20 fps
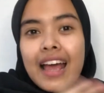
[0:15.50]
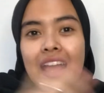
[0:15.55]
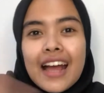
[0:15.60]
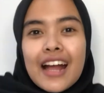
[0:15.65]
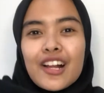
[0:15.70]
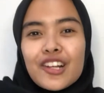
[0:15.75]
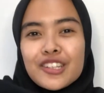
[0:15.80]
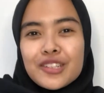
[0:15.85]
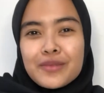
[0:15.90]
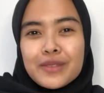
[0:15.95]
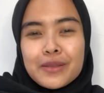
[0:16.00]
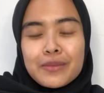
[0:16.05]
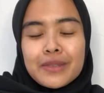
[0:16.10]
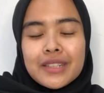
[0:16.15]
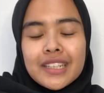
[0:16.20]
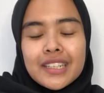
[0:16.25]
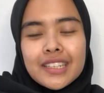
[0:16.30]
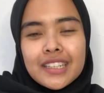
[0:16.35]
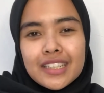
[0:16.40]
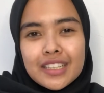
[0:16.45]
Halo
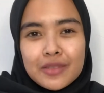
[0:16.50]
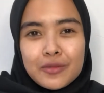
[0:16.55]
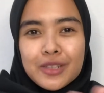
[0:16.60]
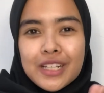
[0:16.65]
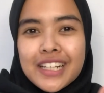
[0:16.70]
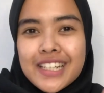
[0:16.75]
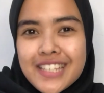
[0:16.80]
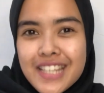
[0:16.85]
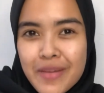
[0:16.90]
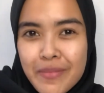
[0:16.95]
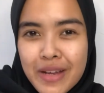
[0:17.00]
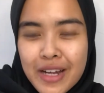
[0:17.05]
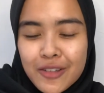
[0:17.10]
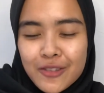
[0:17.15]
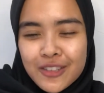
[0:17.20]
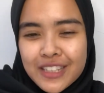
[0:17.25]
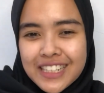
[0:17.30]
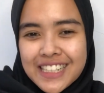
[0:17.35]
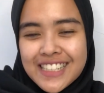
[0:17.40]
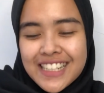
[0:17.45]
teman-teman, ketemu lagi sama
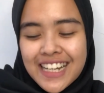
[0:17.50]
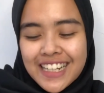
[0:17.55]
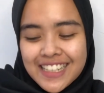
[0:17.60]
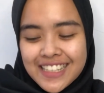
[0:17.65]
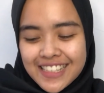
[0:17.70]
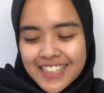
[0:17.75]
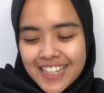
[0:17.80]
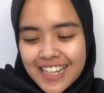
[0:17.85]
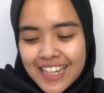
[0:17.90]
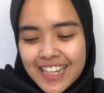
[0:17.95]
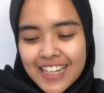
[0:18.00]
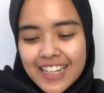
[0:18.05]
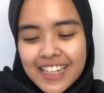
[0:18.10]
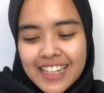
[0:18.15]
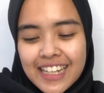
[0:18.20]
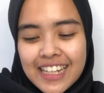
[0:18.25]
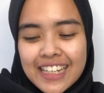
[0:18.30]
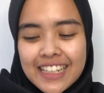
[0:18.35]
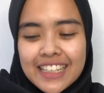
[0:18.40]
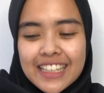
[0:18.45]
aku Anissa Rizna.
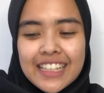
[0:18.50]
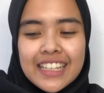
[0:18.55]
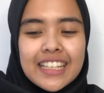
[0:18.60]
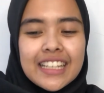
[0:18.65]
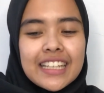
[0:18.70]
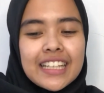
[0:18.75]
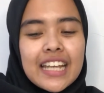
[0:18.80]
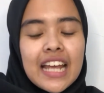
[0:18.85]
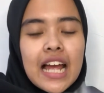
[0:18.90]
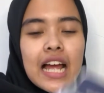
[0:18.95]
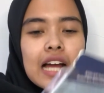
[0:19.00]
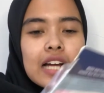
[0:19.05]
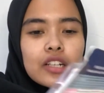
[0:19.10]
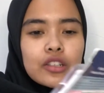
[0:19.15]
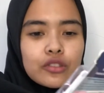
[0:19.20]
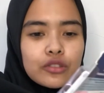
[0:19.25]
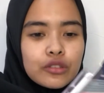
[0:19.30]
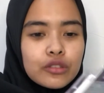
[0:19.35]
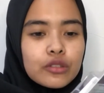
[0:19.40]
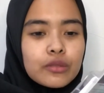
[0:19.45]
Kali ini
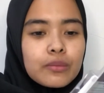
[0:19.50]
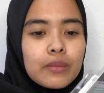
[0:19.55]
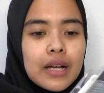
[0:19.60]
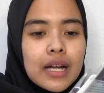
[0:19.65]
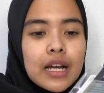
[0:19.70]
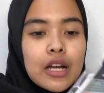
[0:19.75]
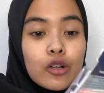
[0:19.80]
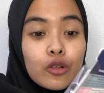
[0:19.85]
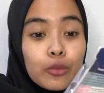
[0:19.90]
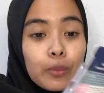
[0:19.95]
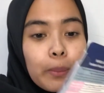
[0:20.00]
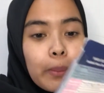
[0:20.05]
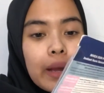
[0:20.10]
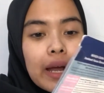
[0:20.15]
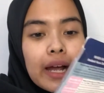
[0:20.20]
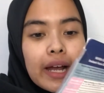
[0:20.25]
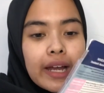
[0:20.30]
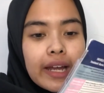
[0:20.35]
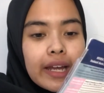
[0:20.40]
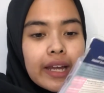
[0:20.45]
aku mau
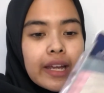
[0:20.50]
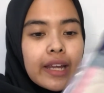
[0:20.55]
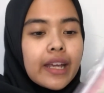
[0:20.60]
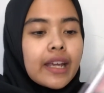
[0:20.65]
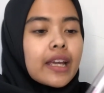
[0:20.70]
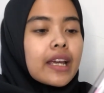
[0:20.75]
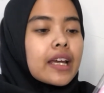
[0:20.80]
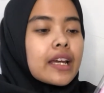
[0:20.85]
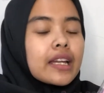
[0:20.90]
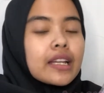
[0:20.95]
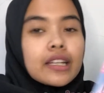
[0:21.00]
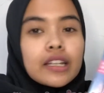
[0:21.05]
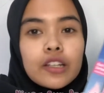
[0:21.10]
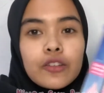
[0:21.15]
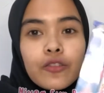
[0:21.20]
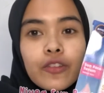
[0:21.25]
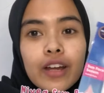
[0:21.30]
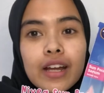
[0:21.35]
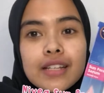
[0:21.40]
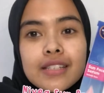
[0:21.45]
pakai
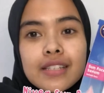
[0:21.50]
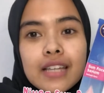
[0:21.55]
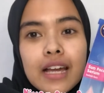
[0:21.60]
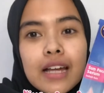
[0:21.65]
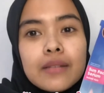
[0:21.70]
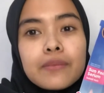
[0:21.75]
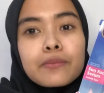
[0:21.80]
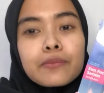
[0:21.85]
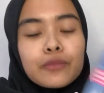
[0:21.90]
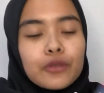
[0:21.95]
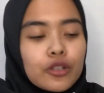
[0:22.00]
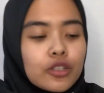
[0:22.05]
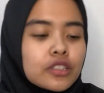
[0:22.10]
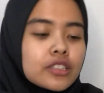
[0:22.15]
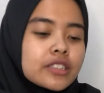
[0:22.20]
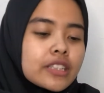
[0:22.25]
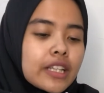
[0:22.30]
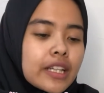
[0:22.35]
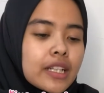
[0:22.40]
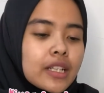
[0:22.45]
Nivea Sun
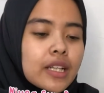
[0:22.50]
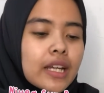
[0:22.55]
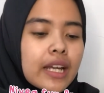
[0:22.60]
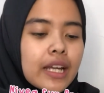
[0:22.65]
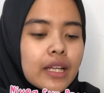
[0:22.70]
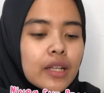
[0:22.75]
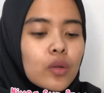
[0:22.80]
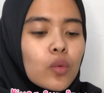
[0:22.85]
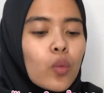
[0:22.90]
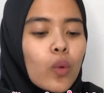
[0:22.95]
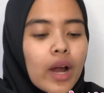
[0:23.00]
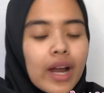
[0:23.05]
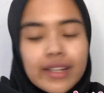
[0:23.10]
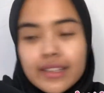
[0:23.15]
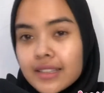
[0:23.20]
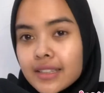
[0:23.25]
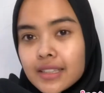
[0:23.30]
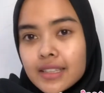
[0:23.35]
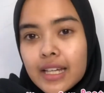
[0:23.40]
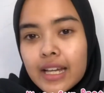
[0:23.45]
Protect and
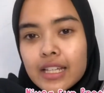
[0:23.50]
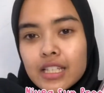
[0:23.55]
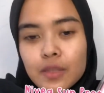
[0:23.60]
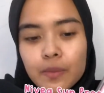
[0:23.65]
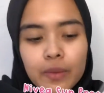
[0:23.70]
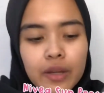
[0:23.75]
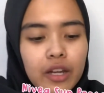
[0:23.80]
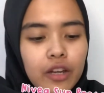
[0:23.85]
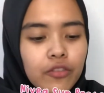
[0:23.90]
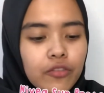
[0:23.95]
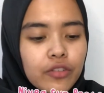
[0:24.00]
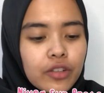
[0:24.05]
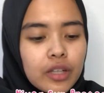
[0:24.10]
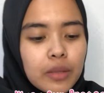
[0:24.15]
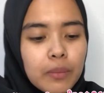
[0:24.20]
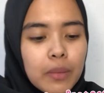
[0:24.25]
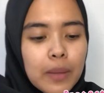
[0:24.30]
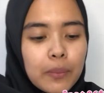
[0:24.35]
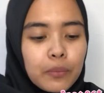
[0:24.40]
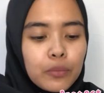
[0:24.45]
White SPF 50
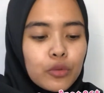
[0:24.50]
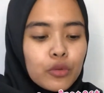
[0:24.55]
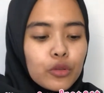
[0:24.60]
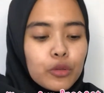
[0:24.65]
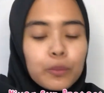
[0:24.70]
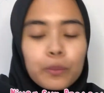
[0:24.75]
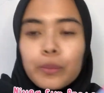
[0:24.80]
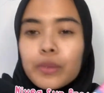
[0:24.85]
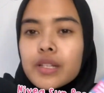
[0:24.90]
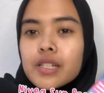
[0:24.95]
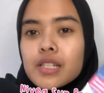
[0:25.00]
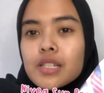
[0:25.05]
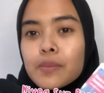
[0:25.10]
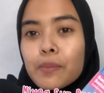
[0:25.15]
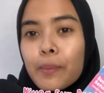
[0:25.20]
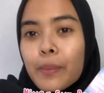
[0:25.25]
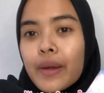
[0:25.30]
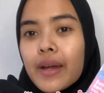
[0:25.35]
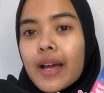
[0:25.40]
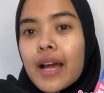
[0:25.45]
plus
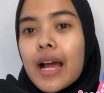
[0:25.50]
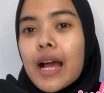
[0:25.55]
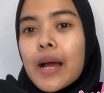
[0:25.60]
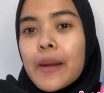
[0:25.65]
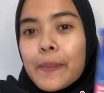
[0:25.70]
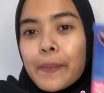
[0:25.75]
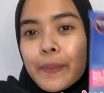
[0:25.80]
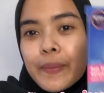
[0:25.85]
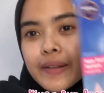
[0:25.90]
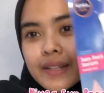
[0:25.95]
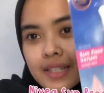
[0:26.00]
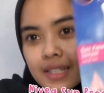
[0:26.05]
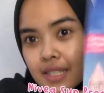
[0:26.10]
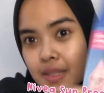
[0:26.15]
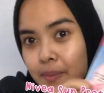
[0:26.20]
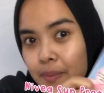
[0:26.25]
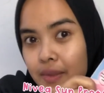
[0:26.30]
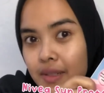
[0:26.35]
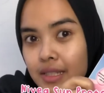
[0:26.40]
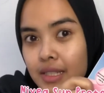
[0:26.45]
PA plus
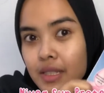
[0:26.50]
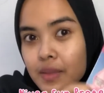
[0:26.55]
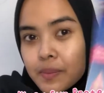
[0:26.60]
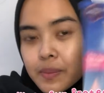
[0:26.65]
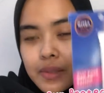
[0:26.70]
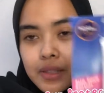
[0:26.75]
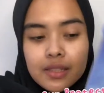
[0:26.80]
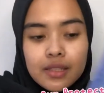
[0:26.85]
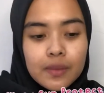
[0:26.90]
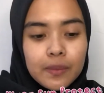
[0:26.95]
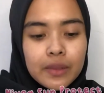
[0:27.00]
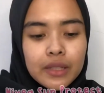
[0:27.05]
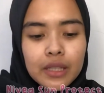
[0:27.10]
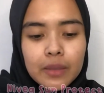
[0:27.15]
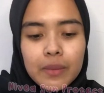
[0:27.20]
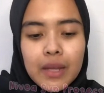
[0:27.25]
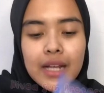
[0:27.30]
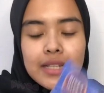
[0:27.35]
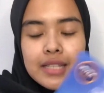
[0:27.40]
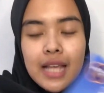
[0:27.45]
plus plus. Seperti
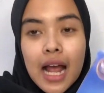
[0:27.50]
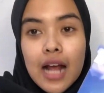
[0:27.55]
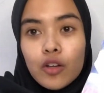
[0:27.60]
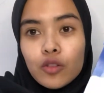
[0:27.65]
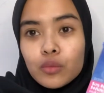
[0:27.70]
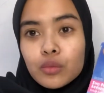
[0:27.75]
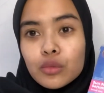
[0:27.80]
biasa aku